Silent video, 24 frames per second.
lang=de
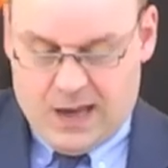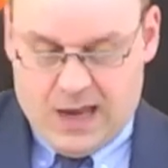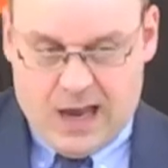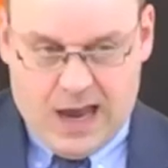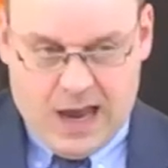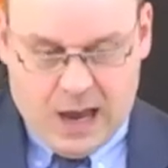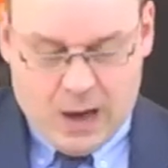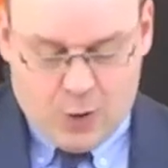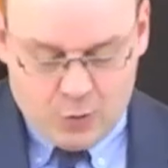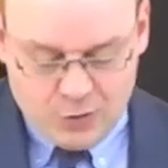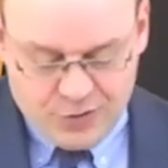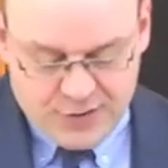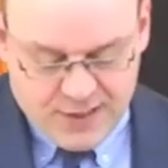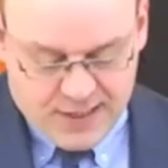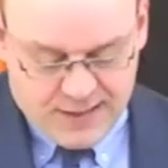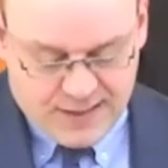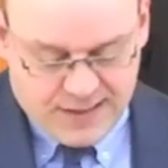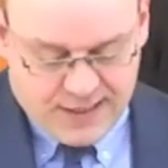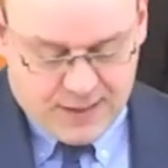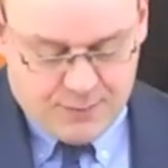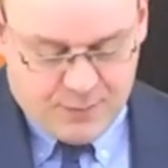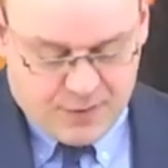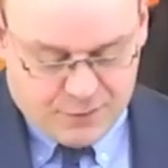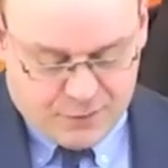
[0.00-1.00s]

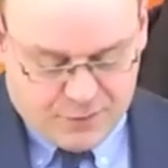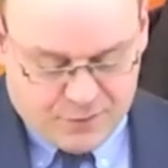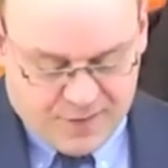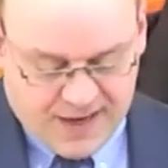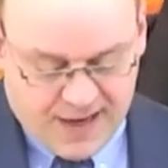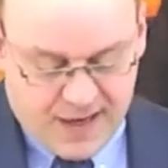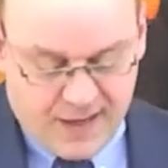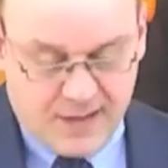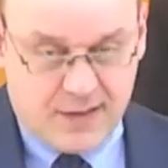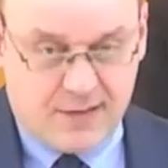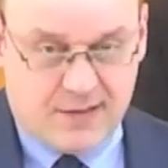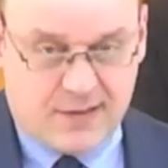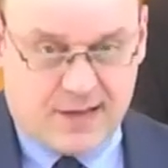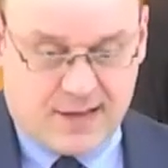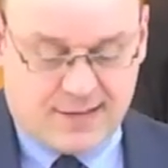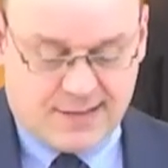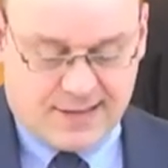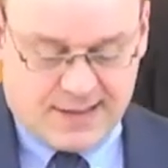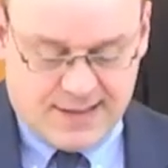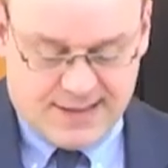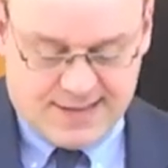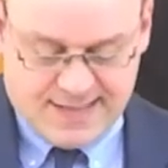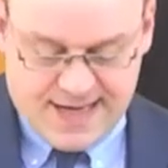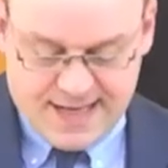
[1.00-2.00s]
Außerdem gefährdet das
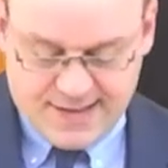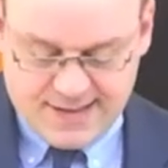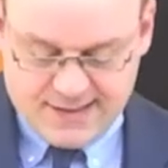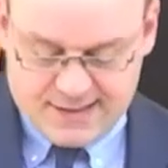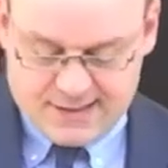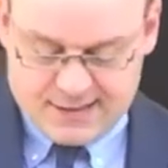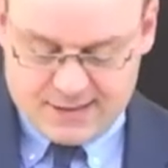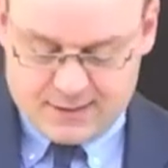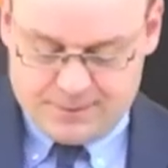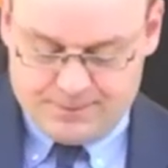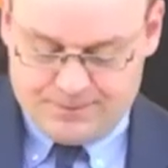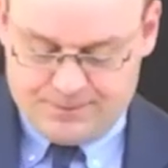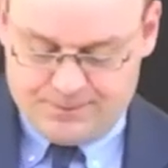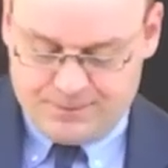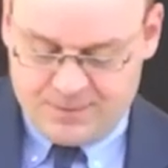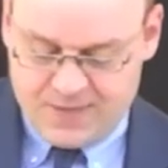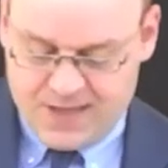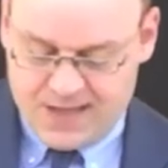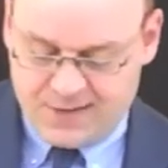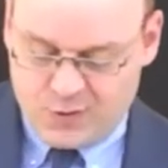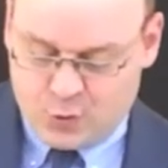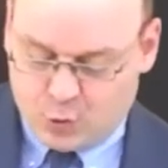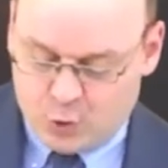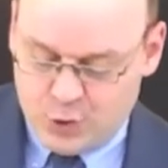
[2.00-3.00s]
Gesetz
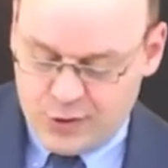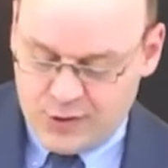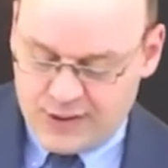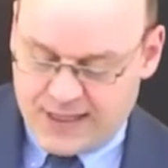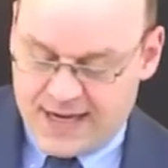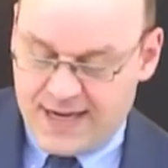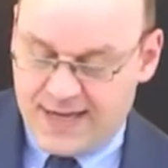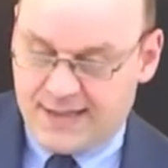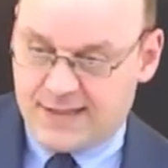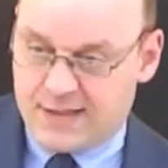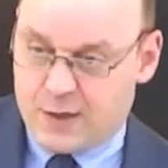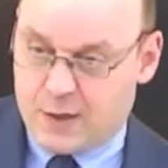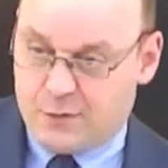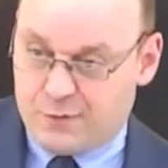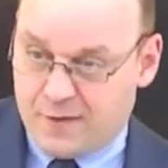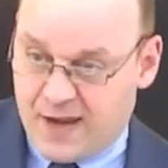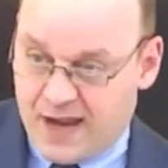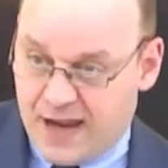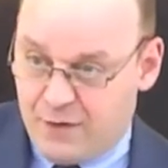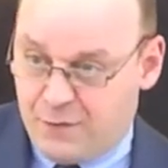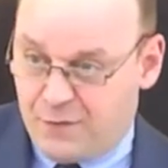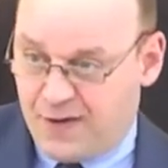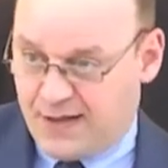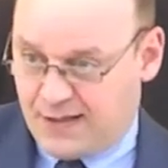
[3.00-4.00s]
das Grundrecht auf
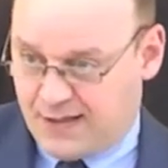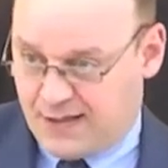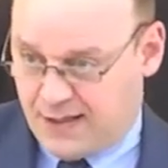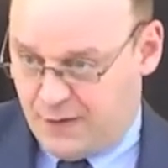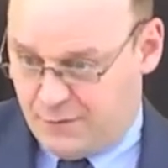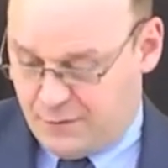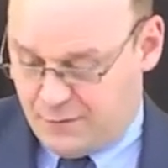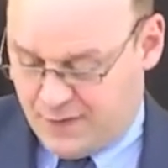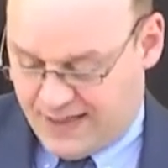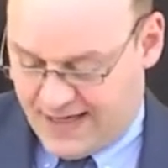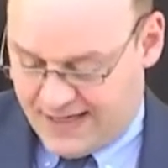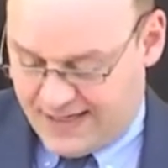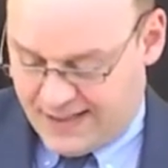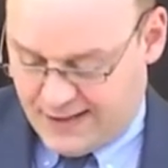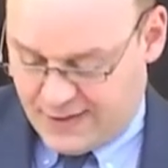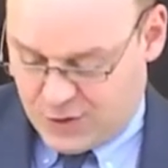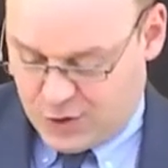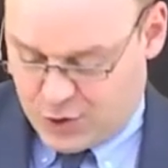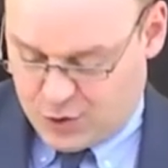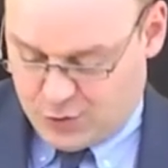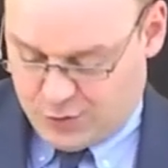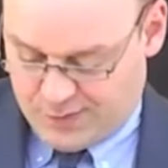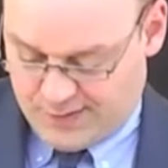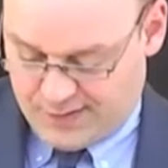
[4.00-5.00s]
effektiven
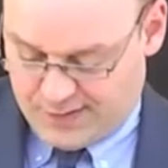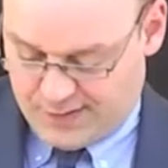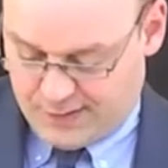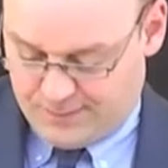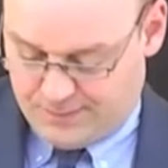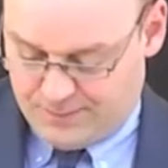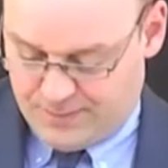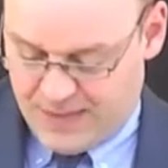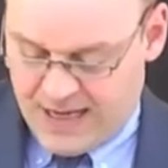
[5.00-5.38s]
Rechtsschutz.